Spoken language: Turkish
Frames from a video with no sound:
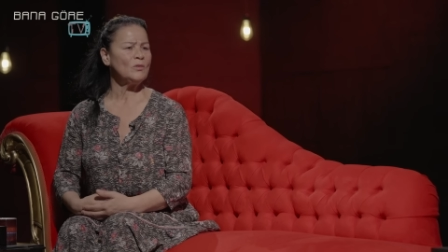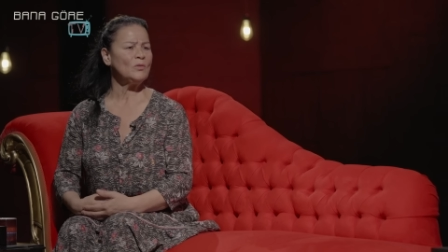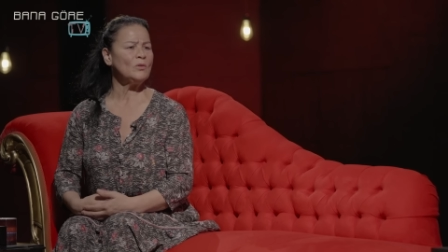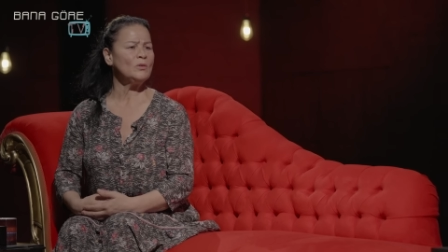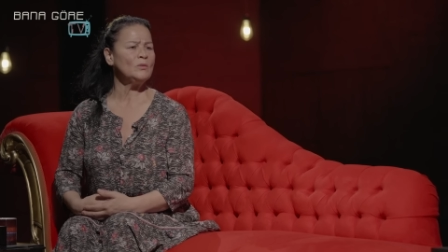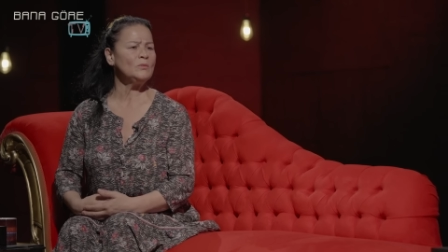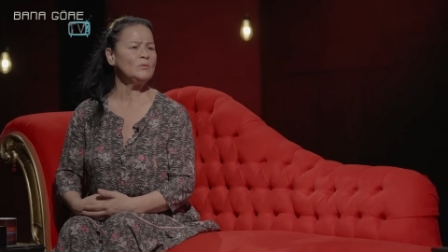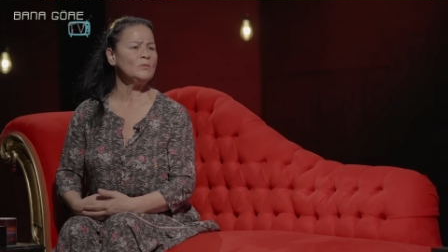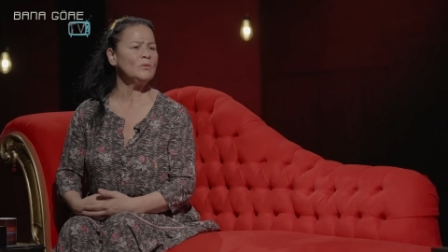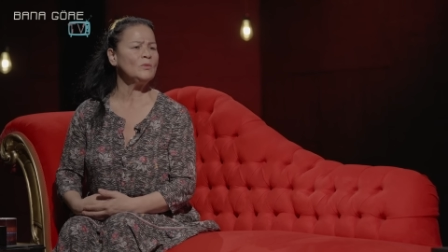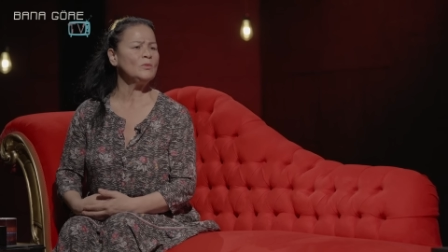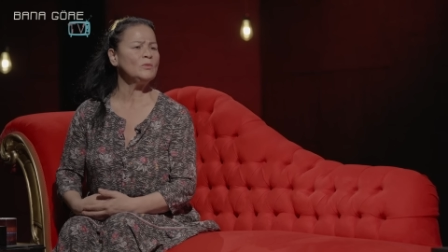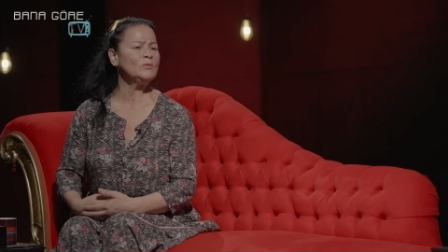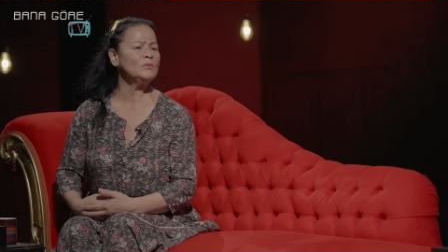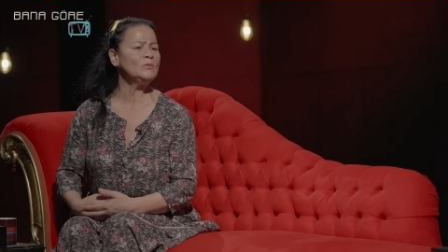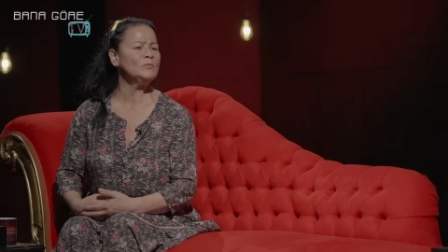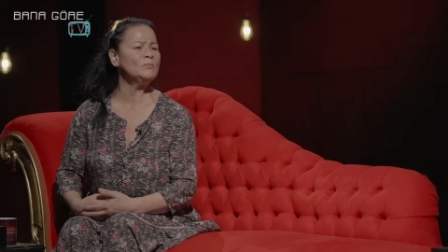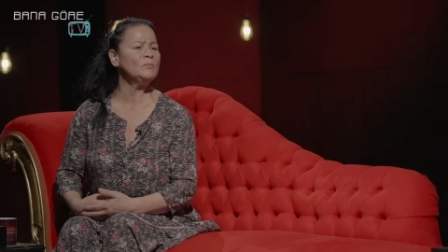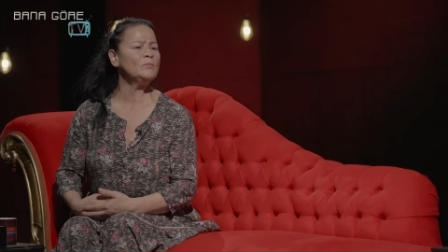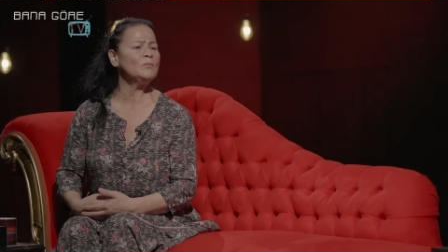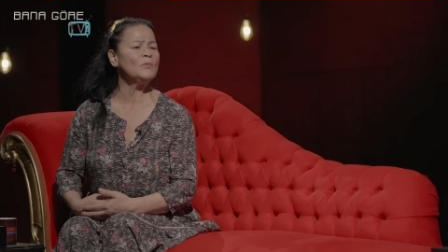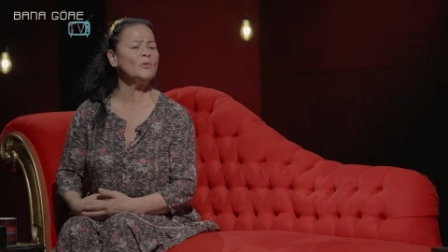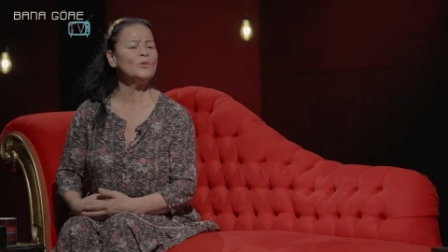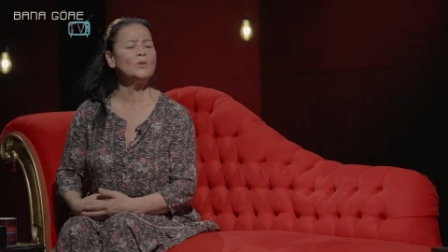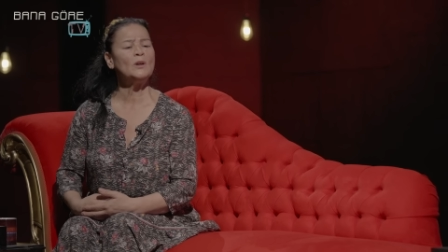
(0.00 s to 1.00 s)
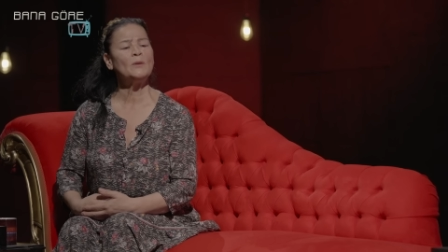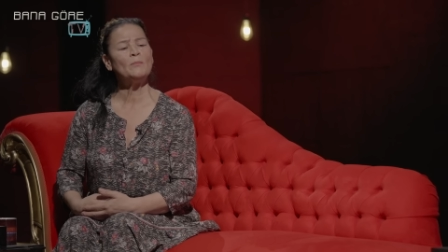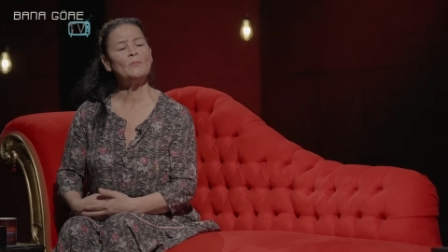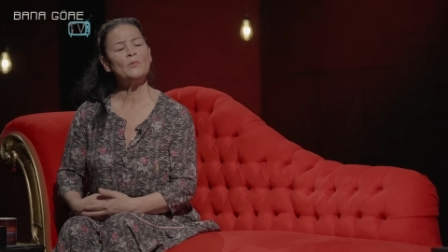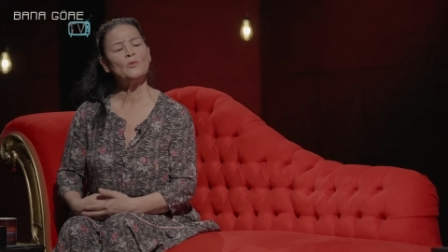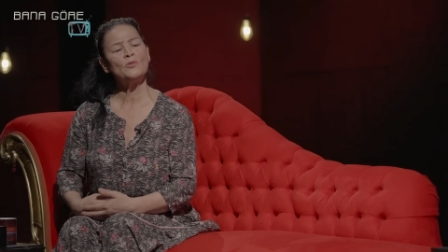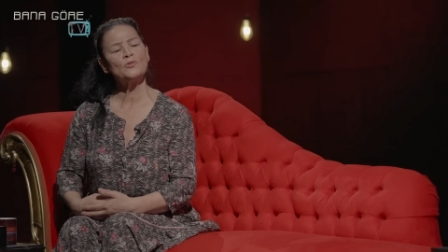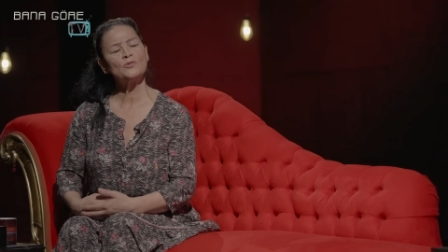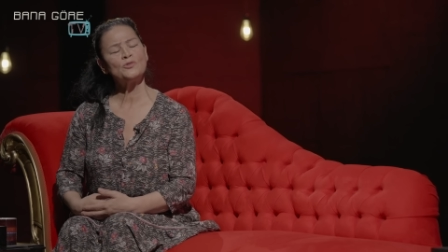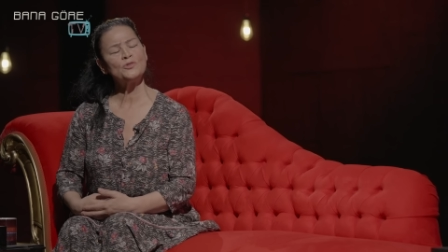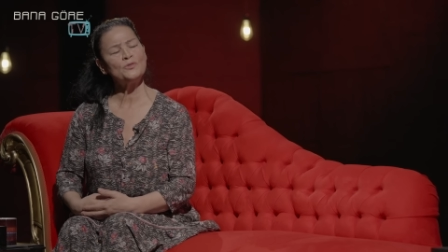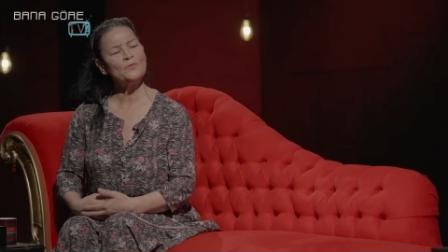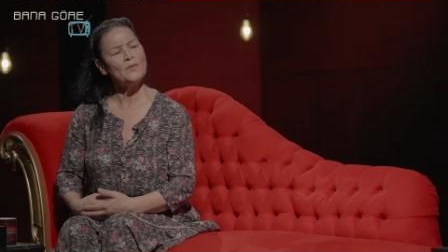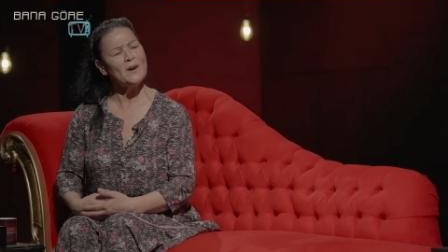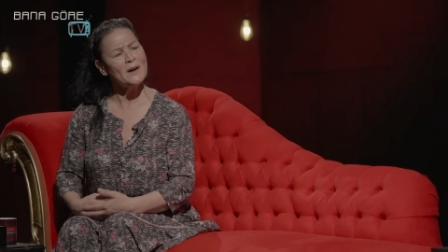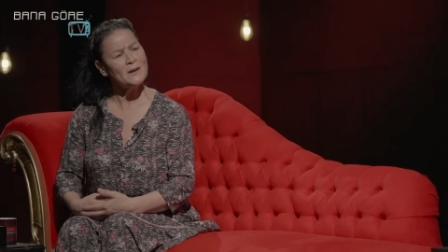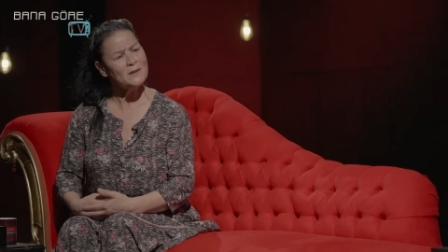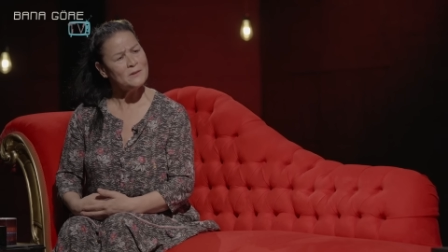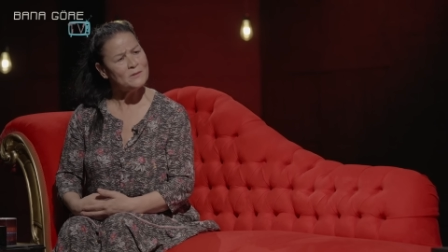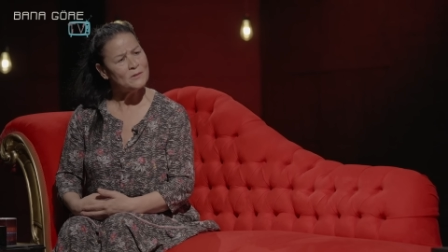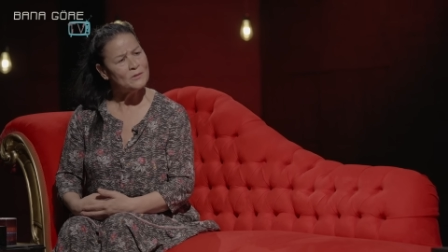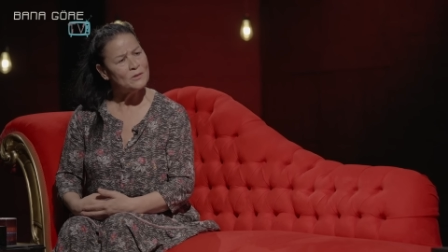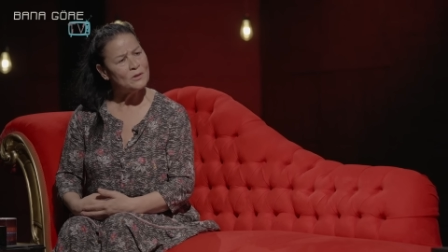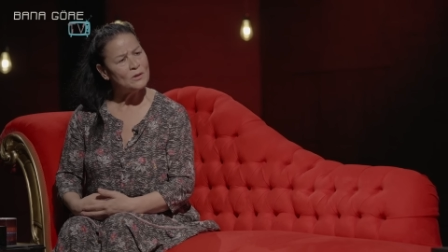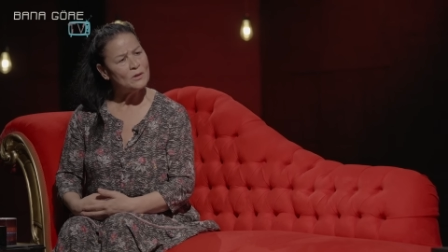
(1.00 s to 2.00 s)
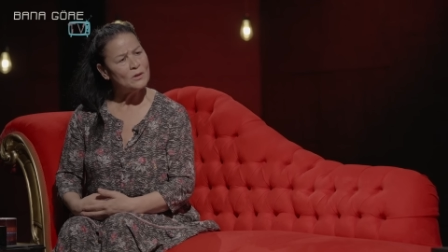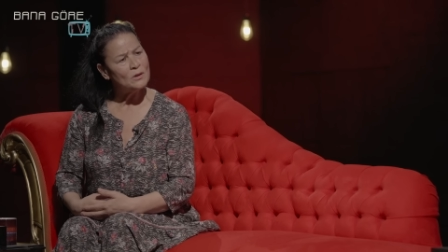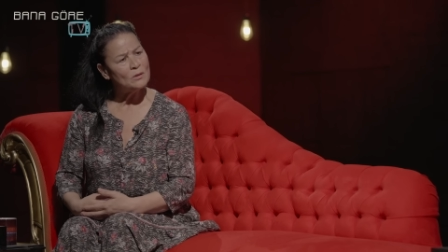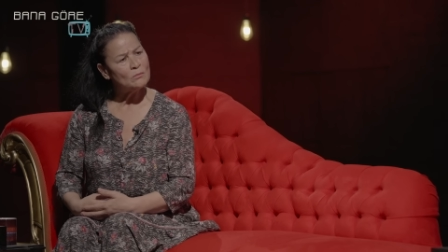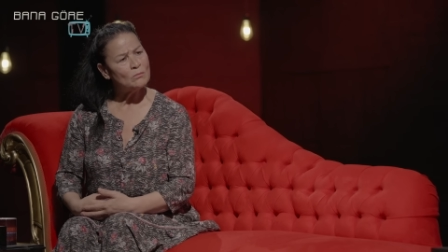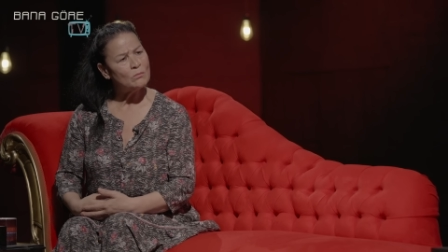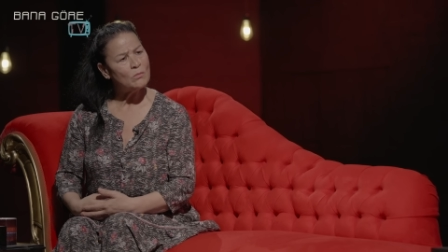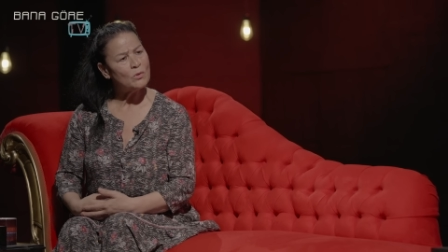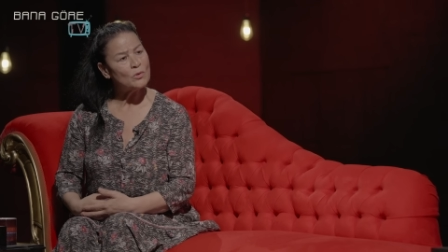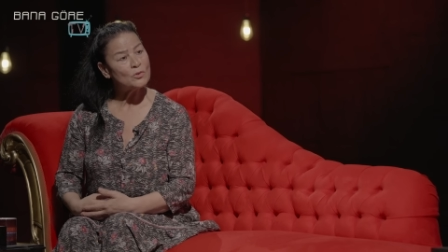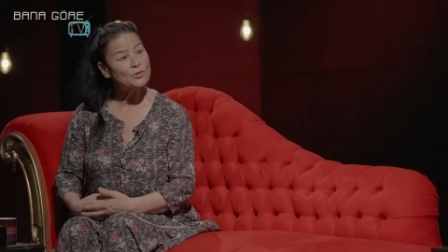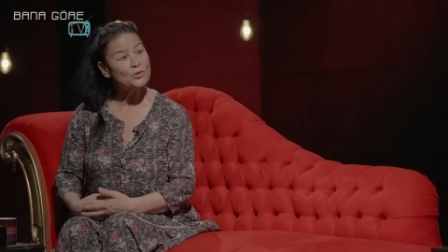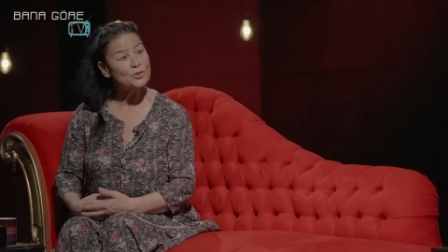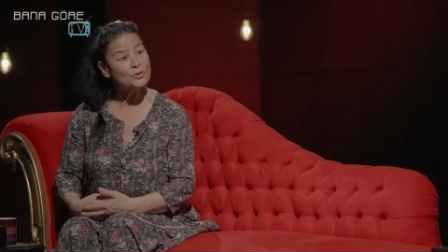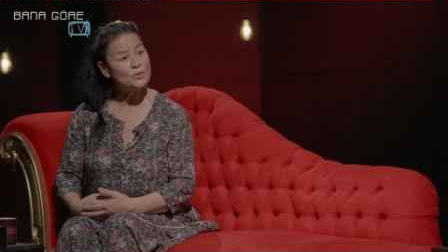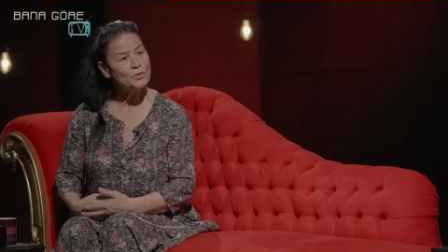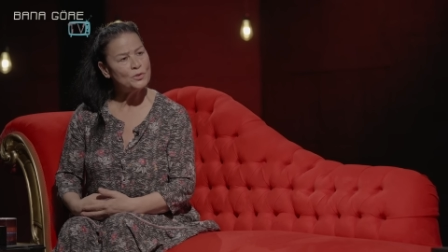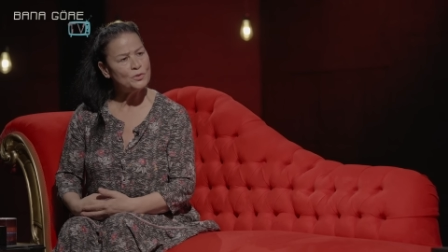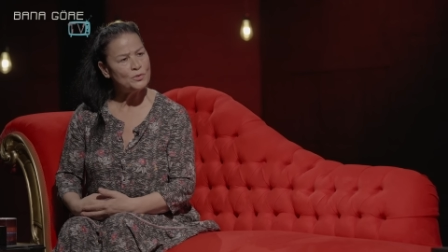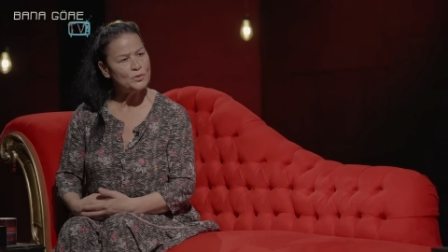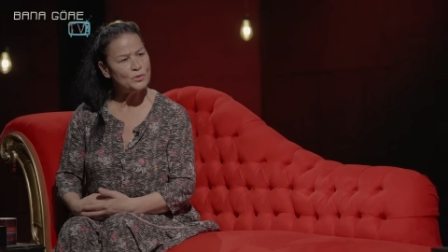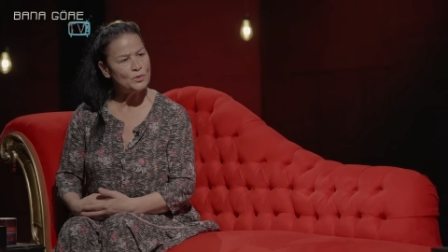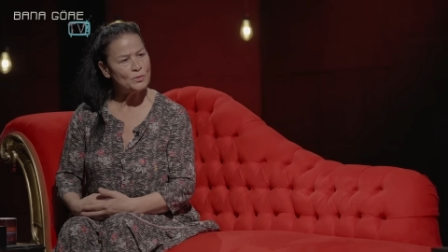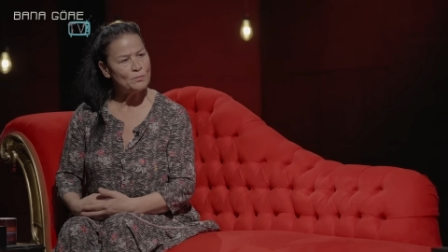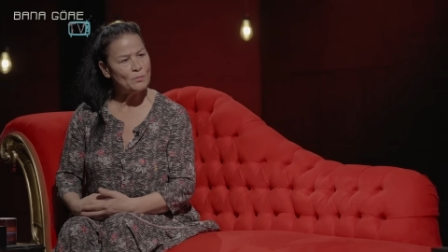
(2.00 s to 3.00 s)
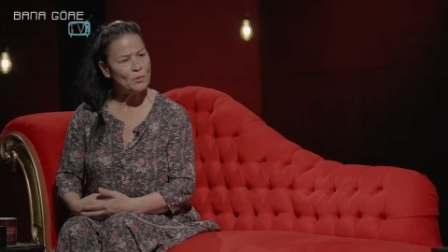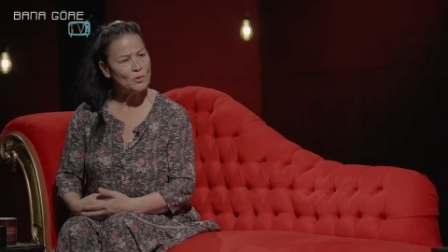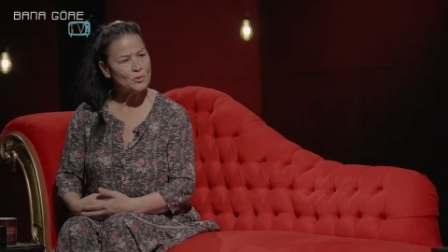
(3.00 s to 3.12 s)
On, on, ona borcu var Borcunu ödüyor.